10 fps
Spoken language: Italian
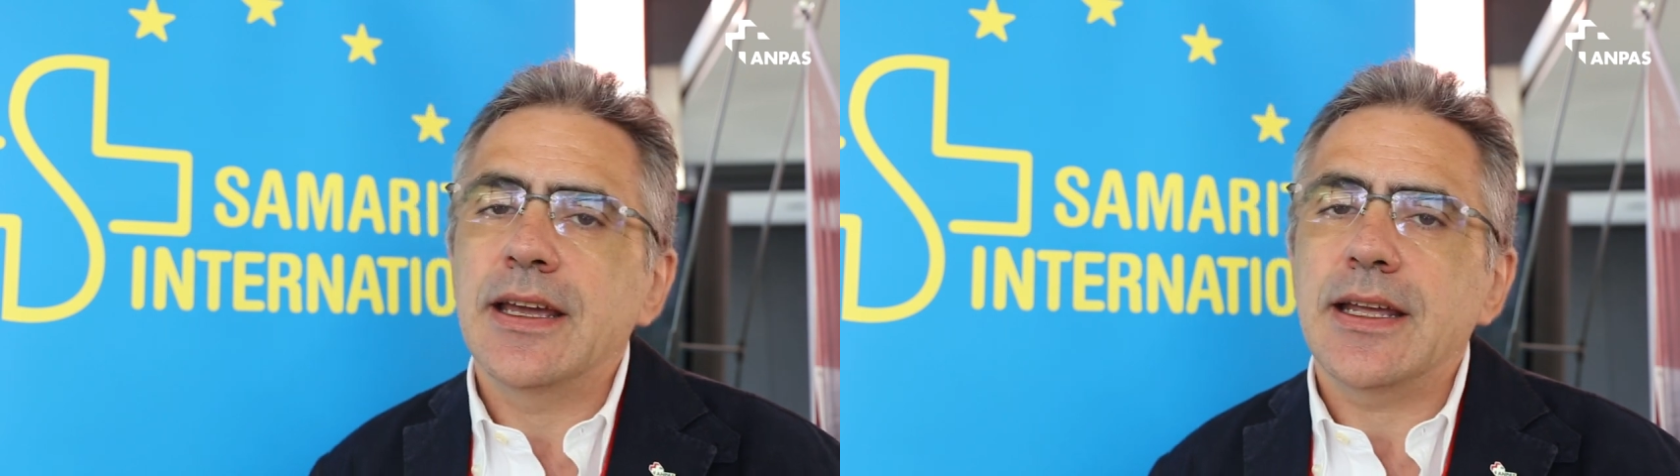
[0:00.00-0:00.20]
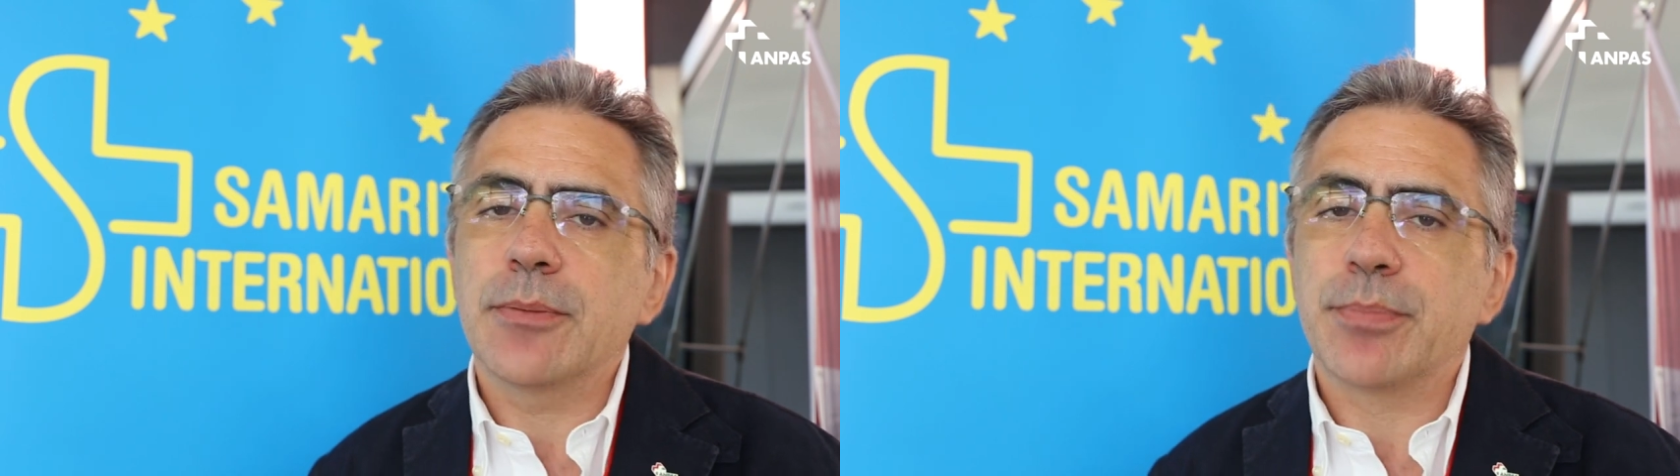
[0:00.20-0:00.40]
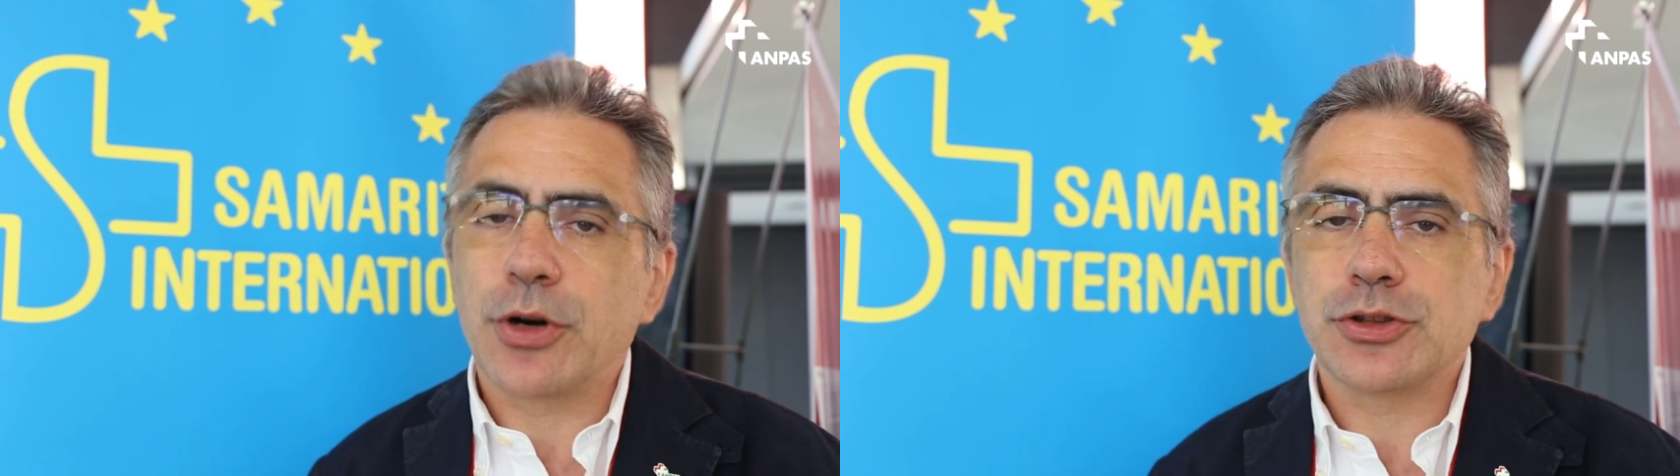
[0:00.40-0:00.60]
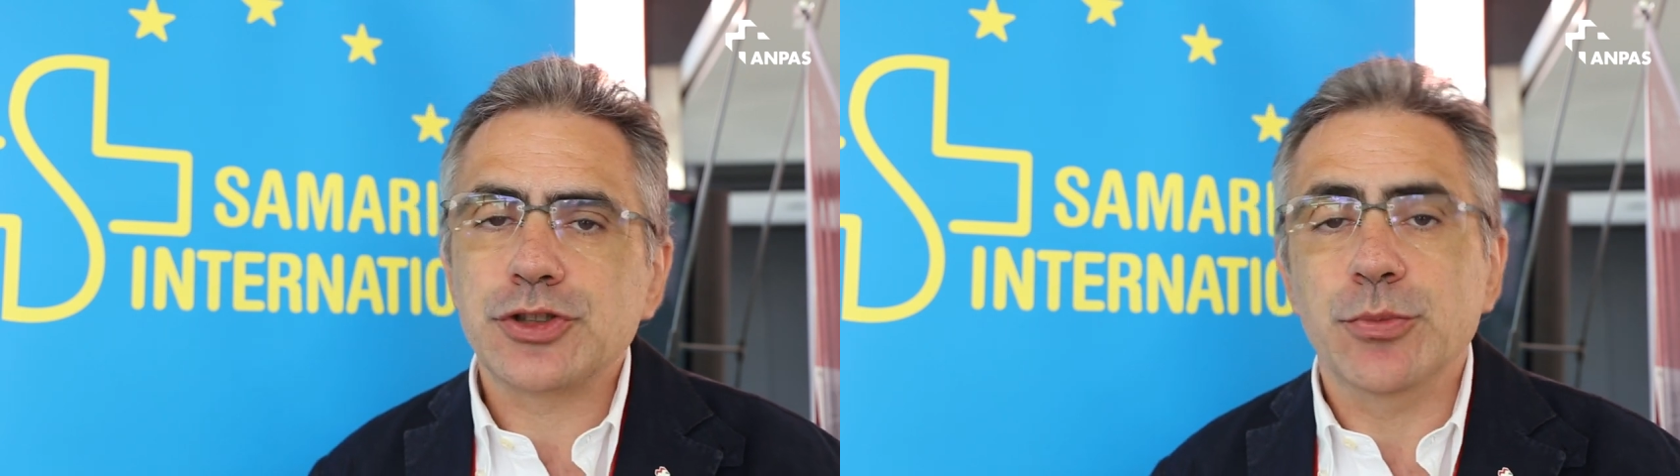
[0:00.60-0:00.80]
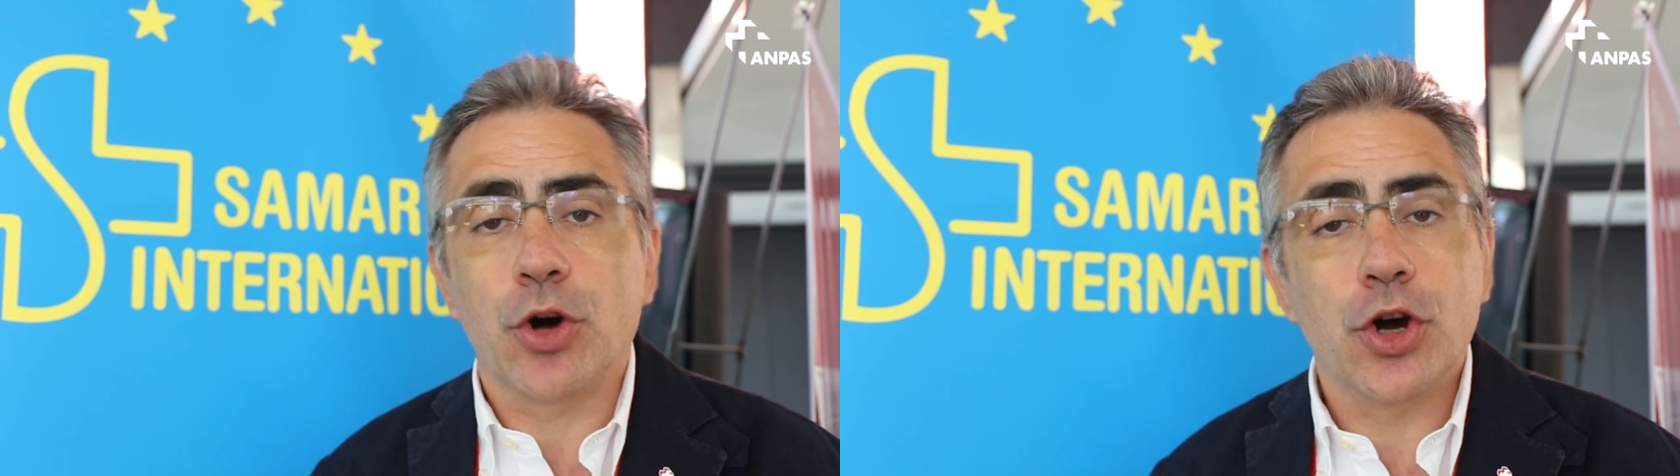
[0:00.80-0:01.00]
il
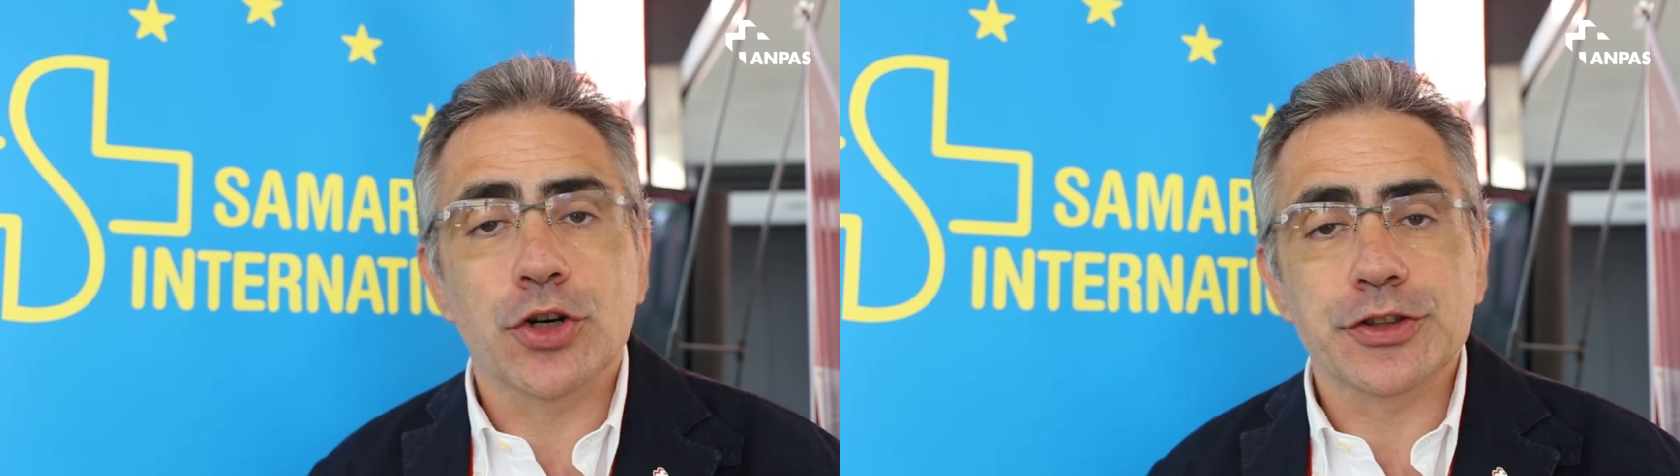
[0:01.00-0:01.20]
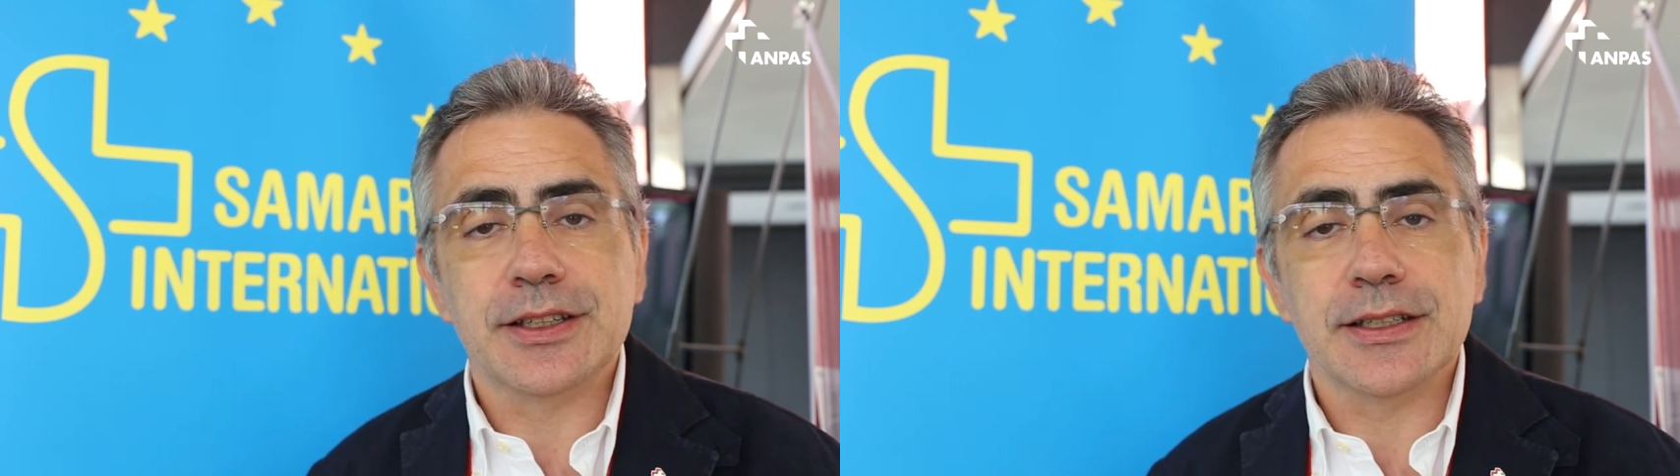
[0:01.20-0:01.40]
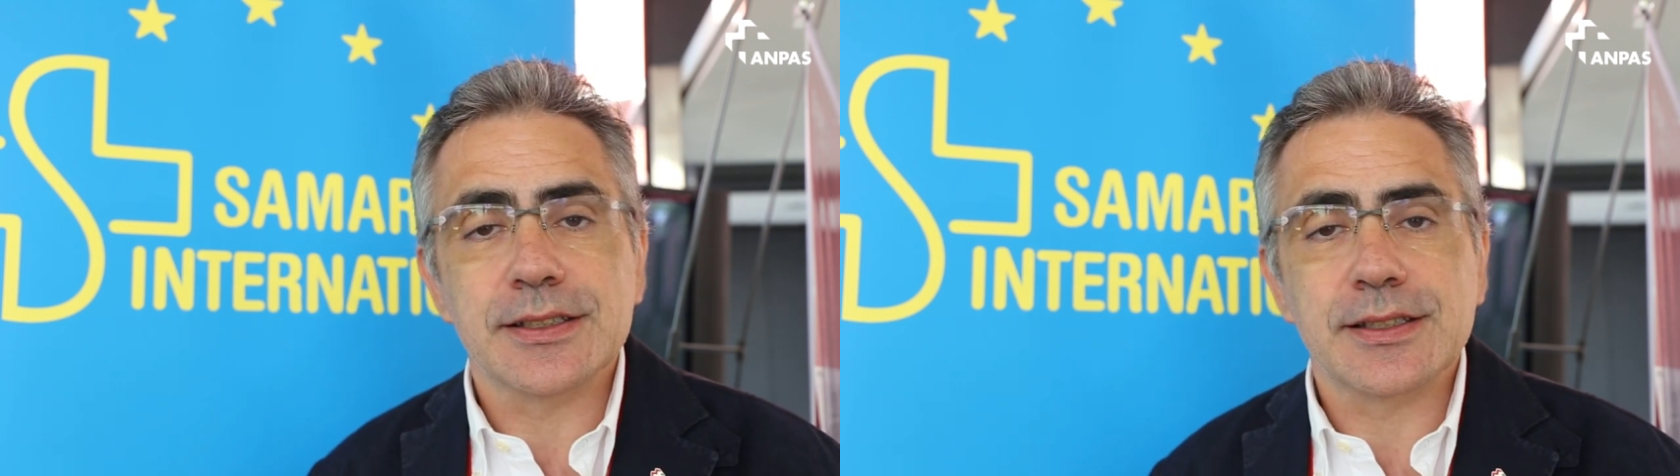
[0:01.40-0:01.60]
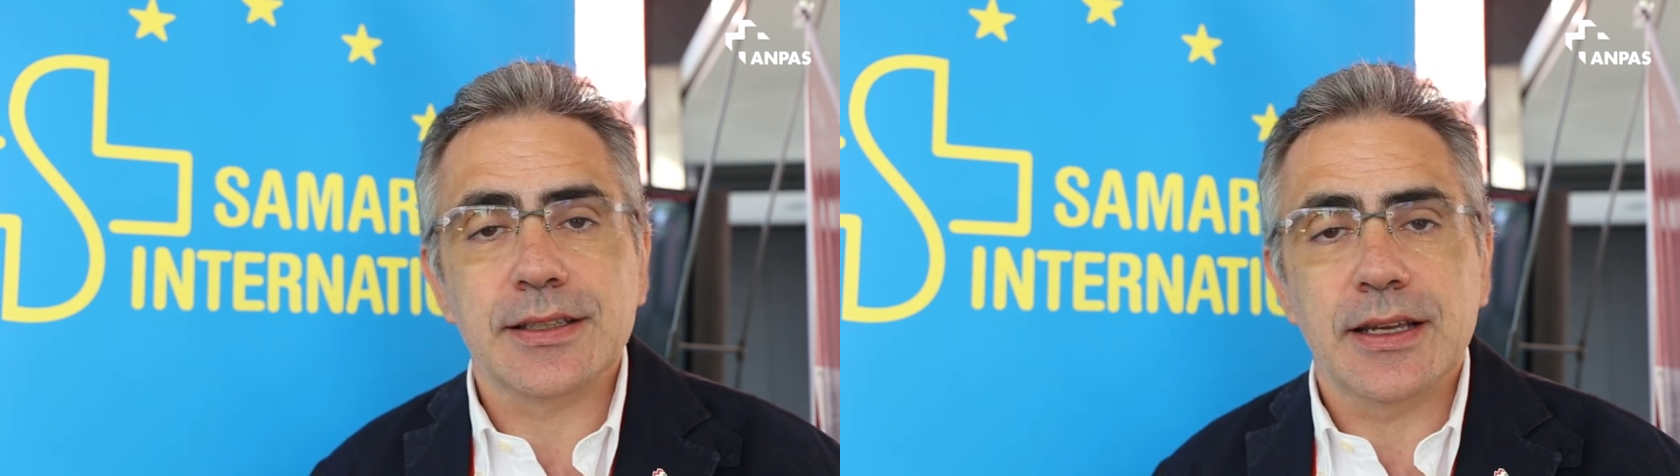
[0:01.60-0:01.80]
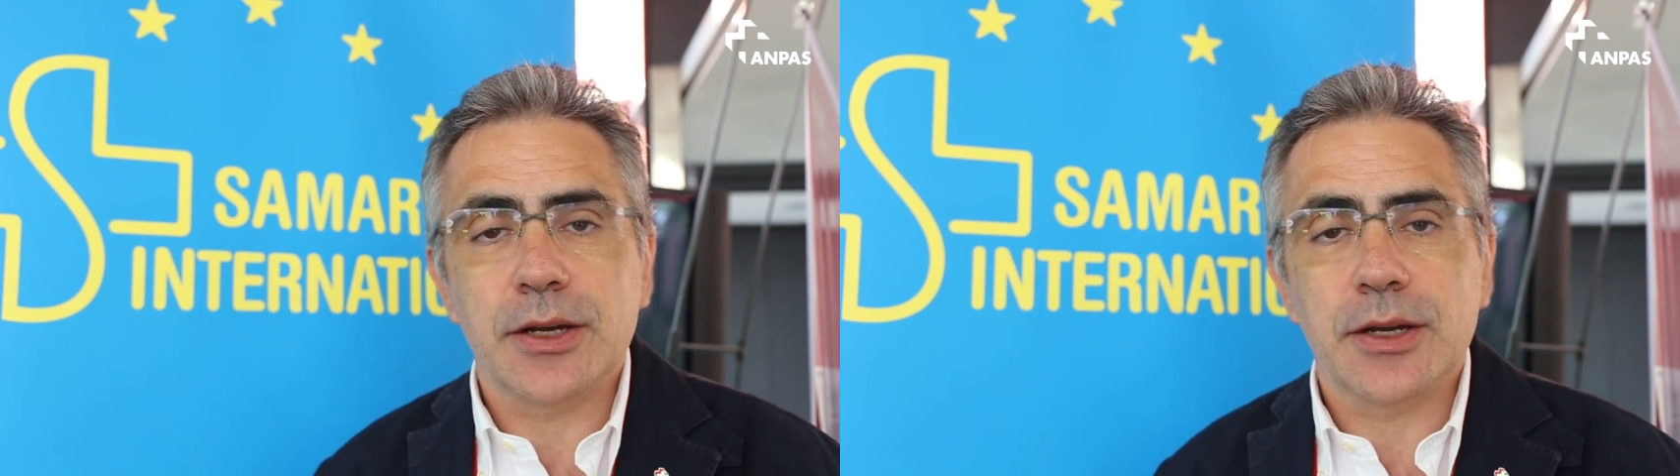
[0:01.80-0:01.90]
prossimo contest